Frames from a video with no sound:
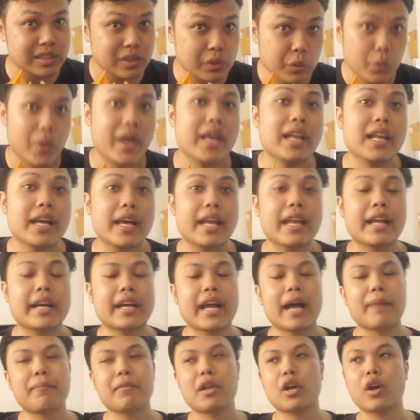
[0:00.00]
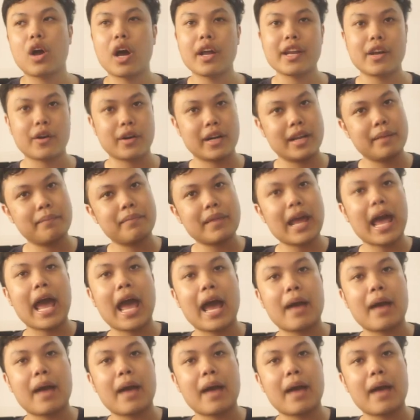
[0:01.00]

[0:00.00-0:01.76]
สวยเลยนะครับแล้วก็เดี๋ยวคลิปหน้า